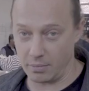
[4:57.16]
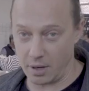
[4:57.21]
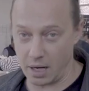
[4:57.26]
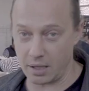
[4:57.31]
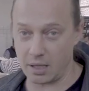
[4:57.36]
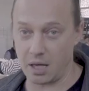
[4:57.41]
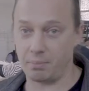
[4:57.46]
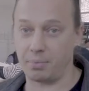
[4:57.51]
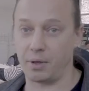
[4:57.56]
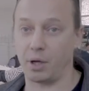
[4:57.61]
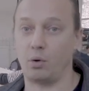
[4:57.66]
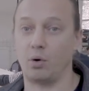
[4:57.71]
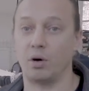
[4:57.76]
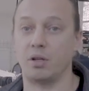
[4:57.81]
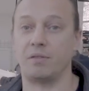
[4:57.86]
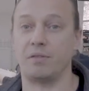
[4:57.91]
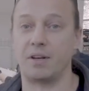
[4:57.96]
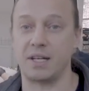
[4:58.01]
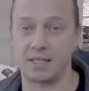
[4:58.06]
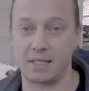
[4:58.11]
она
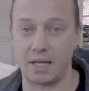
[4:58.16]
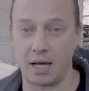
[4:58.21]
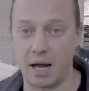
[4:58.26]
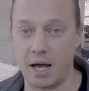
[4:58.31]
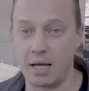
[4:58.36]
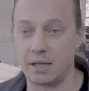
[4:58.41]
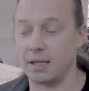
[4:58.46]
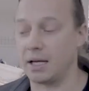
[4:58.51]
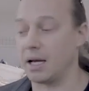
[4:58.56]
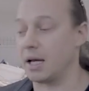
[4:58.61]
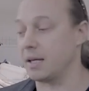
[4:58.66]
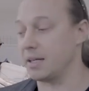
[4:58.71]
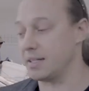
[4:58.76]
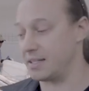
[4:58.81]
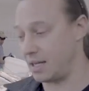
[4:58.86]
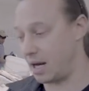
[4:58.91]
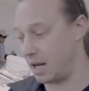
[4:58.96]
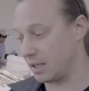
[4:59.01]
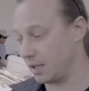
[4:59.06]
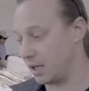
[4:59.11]
приходит в рестораны,
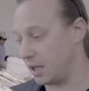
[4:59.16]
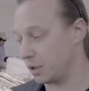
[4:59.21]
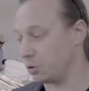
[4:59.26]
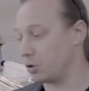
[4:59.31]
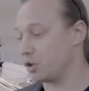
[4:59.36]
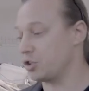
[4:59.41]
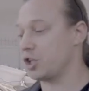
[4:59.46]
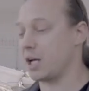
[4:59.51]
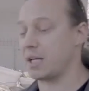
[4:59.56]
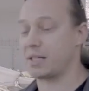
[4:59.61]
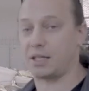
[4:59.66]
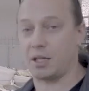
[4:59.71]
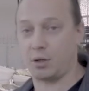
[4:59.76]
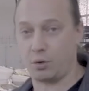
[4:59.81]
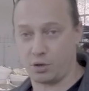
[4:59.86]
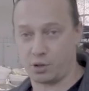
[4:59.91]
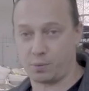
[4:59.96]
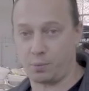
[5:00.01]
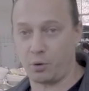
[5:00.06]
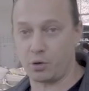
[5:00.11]
рестораны, которые часто
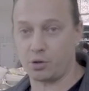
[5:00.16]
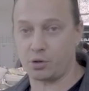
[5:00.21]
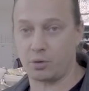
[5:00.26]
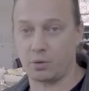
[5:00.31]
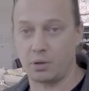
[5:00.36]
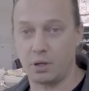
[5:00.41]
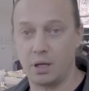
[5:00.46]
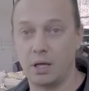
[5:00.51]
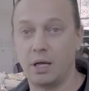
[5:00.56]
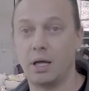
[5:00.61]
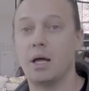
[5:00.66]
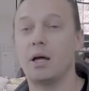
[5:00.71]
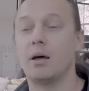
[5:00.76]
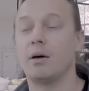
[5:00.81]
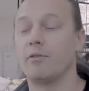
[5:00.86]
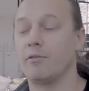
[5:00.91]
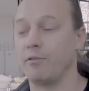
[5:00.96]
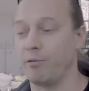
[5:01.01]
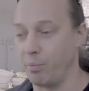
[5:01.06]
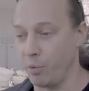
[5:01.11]
ее используют,
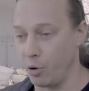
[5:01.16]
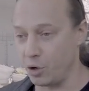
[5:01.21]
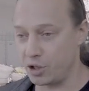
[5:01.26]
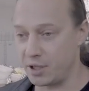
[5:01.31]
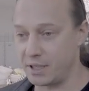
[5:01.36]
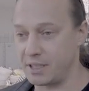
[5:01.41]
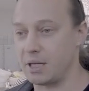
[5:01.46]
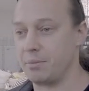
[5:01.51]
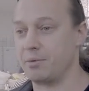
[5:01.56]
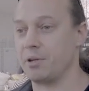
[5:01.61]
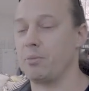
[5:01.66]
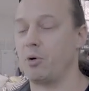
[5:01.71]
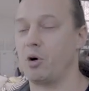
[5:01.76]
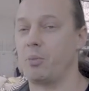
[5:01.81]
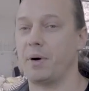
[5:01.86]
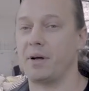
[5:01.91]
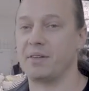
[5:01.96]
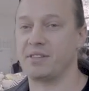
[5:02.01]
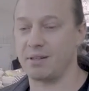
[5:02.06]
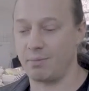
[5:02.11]
в большей степени
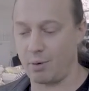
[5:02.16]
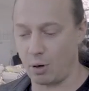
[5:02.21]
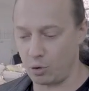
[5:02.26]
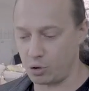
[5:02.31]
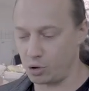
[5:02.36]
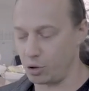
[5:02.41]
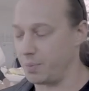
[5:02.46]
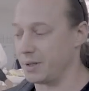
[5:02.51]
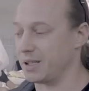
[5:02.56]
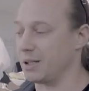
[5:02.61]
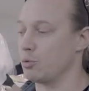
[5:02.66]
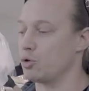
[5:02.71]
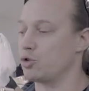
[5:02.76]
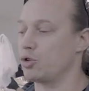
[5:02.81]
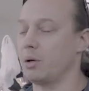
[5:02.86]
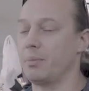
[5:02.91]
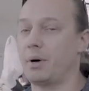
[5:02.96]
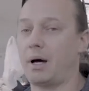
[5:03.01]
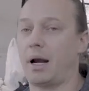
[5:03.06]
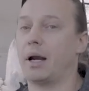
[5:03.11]
покупают заморозку, потому
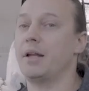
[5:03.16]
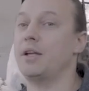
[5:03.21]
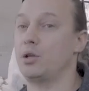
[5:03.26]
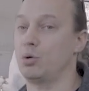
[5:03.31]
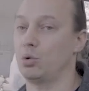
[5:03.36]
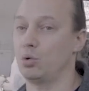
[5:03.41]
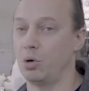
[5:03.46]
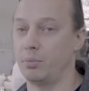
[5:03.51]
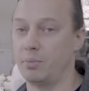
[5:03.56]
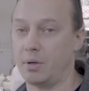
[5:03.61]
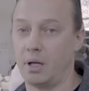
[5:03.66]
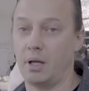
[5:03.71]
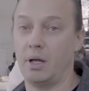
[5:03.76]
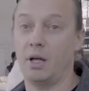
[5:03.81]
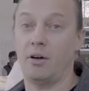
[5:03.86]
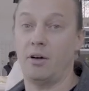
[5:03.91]
что им хранить удобно.